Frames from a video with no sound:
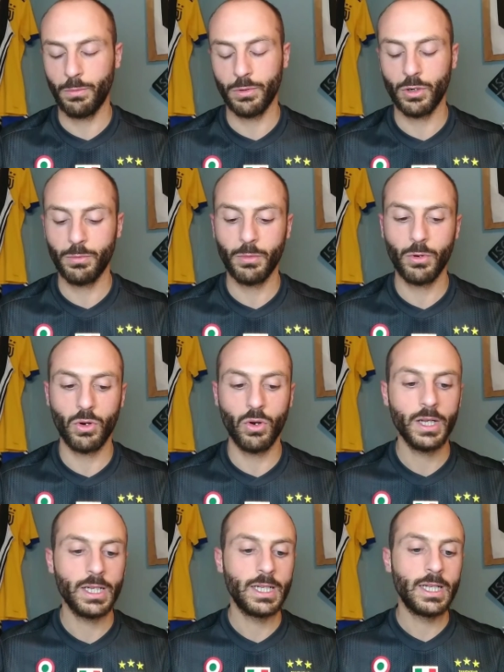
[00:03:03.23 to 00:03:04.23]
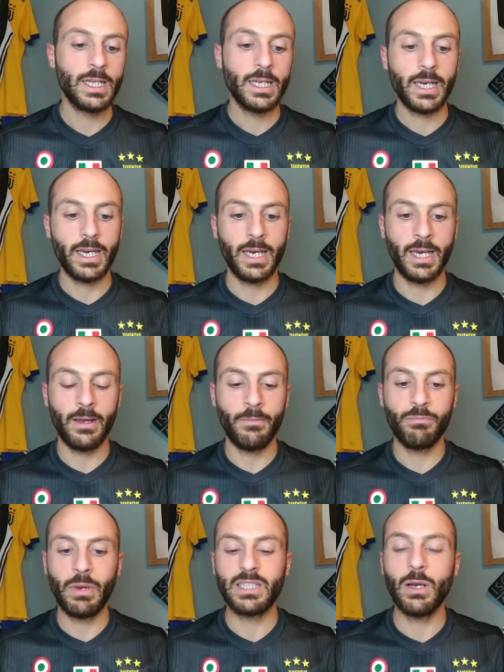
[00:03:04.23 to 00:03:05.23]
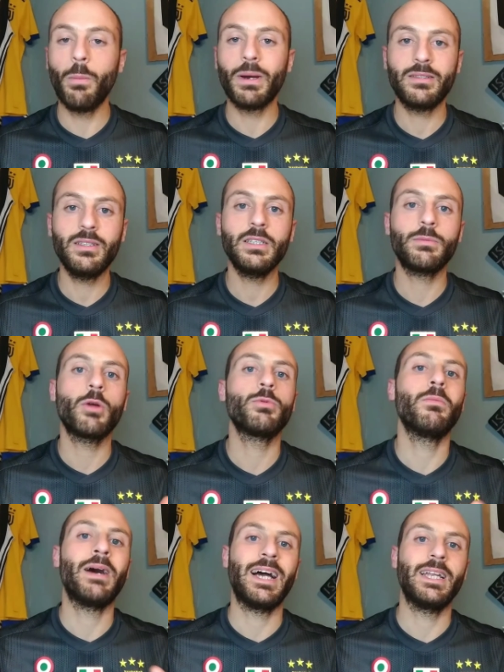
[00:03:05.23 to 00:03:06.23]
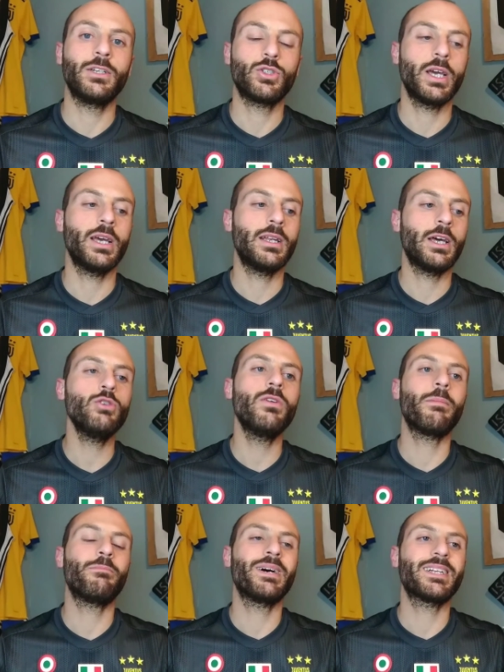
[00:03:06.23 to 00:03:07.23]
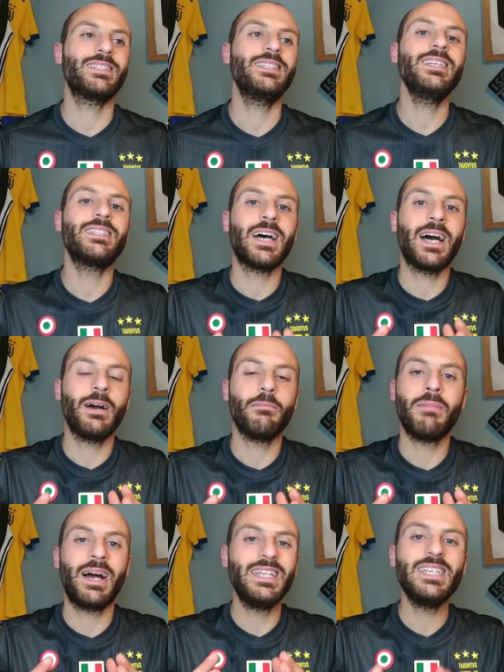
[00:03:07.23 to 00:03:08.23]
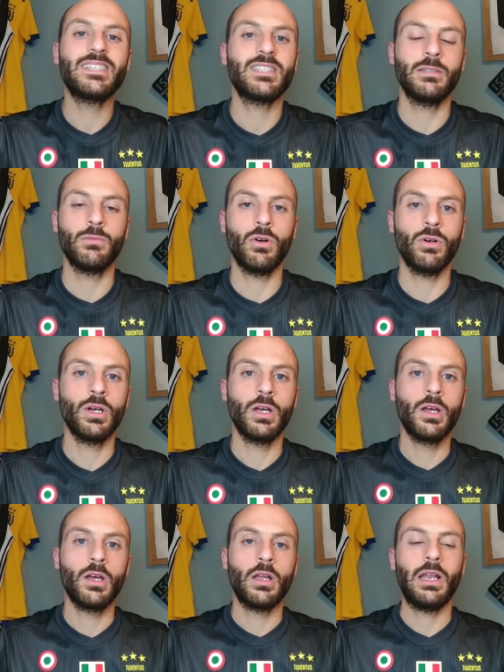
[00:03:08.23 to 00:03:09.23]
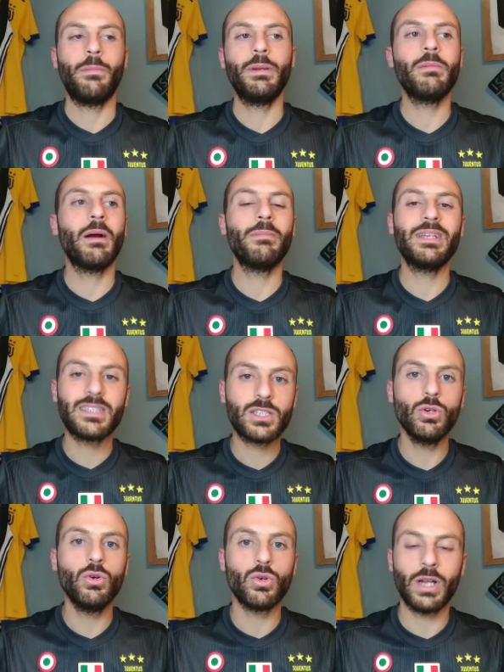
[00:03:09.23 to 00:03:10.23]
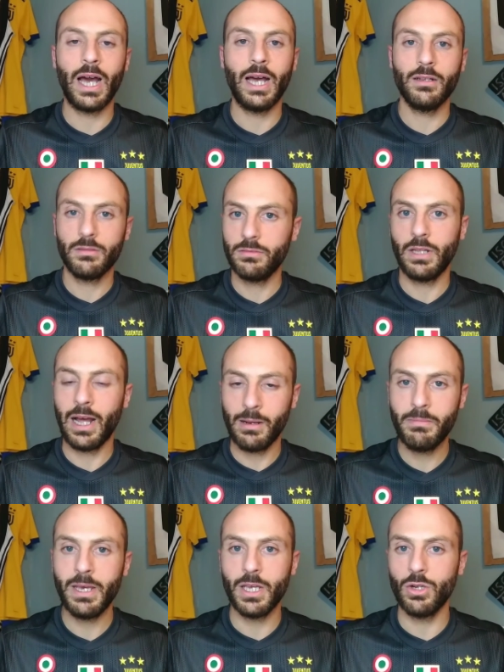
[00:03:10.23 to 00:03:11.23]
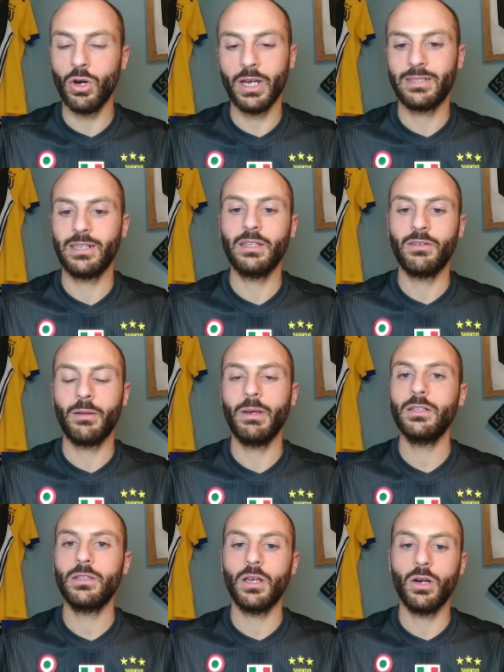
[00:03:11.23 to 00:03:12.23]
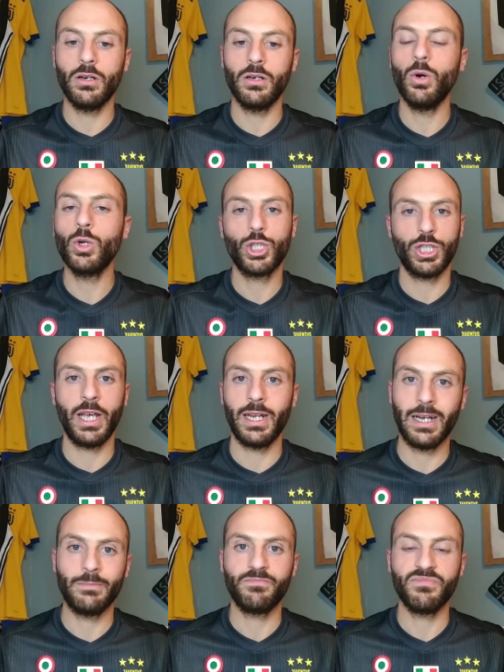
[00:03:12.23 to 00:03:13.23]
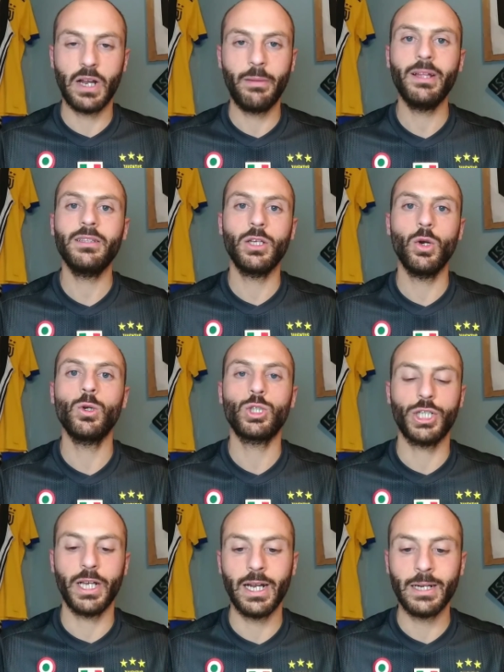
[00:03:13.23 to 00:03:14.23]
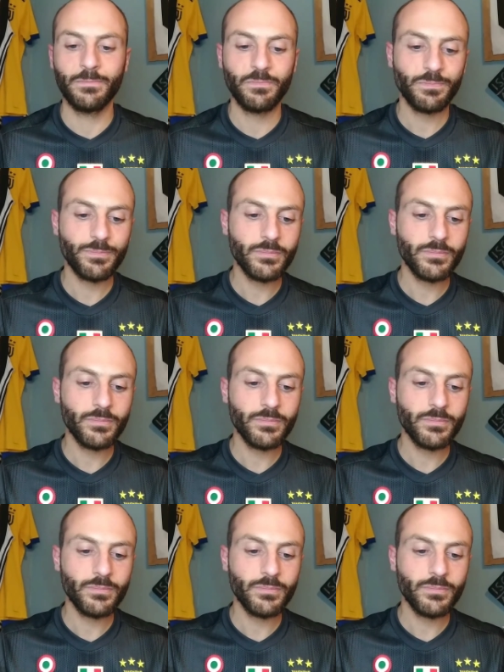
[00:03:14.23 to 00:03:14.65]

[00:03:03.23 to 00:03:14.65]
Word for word: troppo, troppo poco. Eh, ma siamo partiti proprio male, cioè la Juve è partita malissimo. La prima mezz'ora almeno è stata veramente eh, oscena, veramente oscena,